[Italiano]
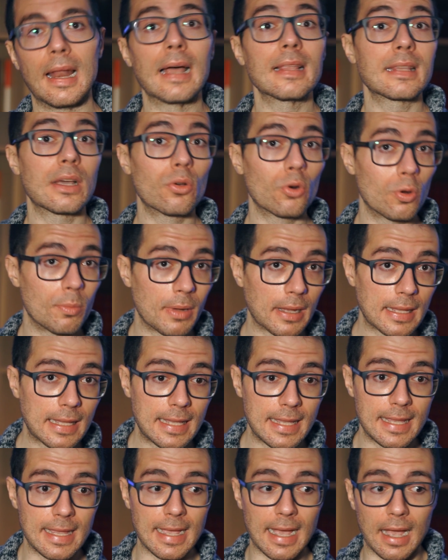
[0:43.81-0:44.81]
La
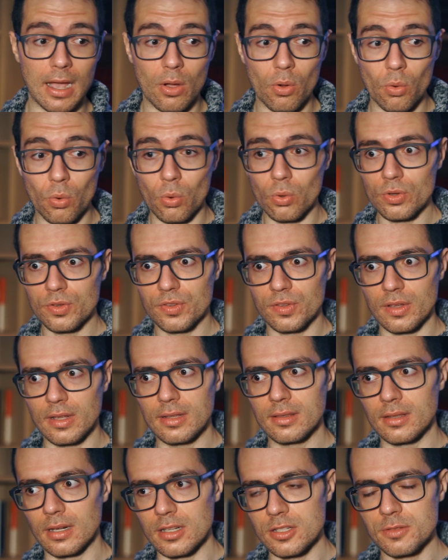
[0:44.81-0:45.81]
tauromachia, o
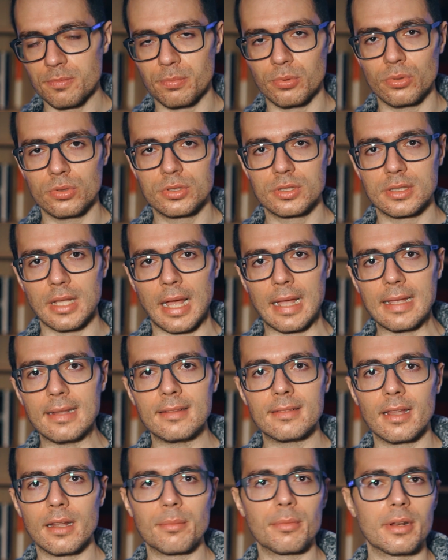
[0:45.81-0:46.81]
se trasposta
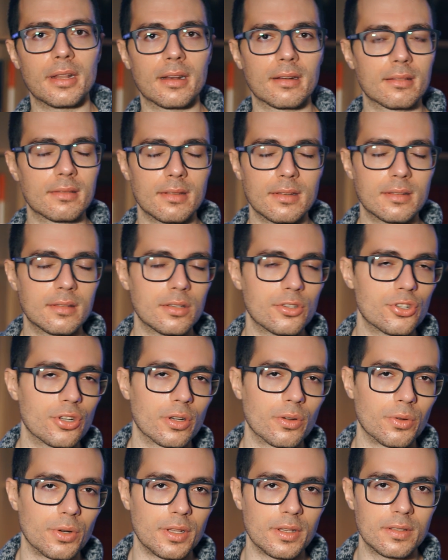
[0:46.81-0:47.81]
in termini artistici
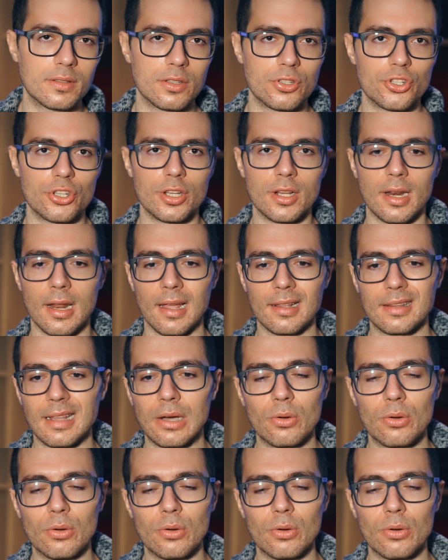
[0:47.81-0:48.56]
agonistici la